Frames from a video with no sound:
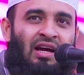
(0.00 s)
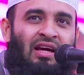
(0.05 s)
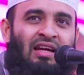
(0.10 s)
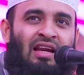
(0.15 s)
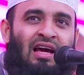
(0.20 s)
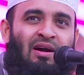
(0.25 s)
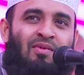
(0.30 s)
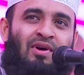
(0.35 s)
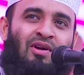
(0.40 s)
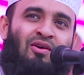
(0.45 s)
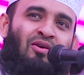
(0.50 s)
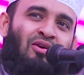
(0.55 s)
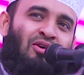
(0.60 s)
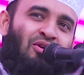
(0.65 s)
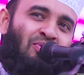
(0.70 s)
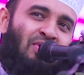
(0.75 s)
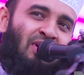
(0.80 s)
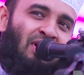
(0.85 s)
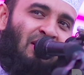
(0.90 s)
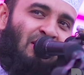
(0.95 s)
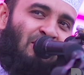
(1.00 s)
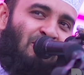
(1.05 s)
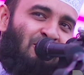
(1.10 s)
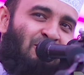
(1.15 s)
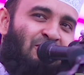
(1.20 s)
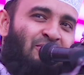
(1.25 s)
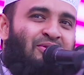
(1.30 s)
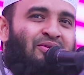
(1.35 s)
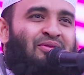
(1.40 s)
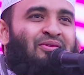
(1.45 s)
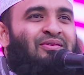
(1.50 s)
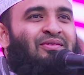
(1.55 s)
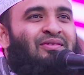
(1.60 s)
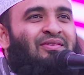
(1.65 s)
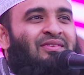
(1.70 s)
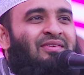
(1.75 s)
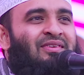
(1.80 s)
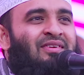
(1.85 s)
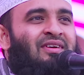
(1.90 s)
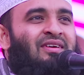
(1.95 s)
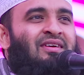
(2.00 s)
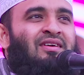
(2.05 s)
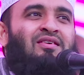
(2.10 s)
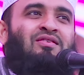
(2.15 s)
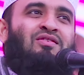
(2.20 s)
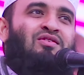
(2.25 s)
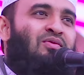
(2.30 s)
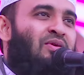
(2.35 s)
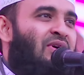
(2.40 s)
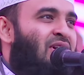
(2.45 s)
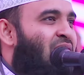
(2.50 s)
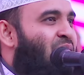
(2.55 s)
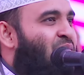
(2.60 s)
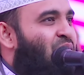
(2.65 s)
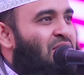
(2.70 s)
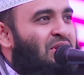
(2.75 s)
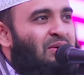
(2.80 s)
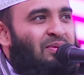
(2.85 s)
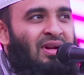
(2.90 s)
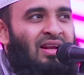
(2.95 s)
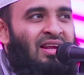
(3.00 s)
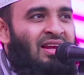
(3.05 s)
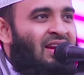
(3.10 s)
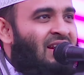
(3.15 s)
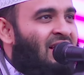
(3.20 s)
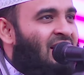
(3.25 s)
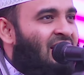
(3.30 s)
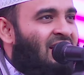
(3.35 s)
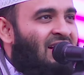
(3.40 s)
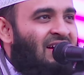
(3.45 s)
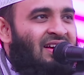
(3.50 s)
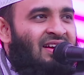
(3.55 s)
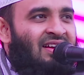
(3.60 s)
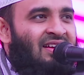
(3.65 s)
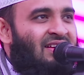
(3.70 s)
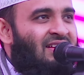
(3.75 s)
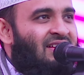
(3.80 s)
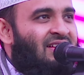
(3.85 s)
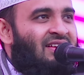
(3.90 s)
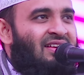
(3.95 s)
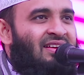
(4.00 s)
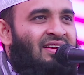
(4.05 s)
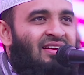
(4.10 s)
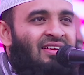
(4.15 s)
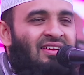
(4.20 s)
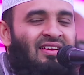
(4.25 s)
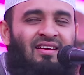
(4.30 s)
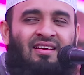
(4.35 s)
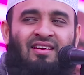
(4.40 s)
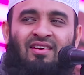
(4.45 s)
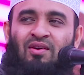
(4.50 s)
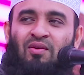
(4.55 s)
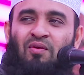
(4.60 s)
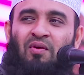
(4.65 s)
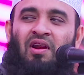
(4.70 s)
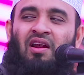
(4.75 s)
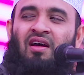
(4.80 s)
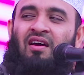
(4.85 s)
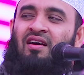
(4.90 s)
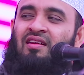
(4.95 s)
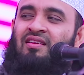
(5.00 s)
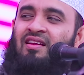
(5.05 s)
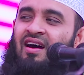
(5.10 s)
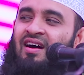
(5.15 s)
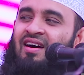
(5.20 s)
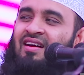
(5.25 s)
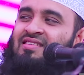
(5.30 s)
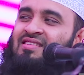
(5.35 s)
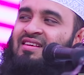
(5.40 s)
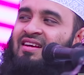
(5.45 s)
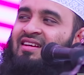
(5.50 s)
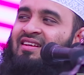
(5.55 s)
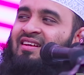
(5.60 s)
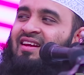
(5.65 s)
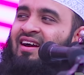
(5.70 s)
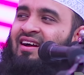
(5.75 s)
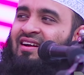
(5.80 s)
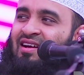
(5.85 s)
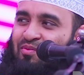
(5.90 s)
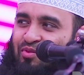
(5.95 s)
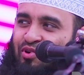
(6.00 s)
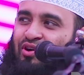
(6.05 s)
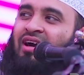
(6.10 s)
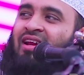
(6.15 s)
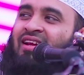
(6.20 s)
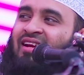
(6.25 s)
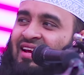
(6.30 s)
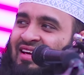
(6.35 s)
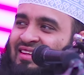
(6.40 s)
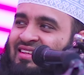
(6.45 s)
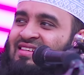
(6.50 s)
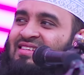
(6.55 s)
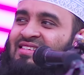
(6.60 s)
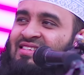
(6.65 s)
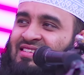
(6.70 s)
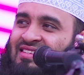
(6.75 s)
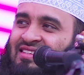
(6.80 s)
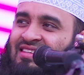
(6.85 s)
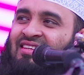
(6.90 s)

থাকলে আমার ঘরেও পাঠায় সুবহানাল্লাহ পড়তে পারলেন না ওলাকাদ আ ওয়ালাকাদ আতাইনাকা বোখারির হাদিস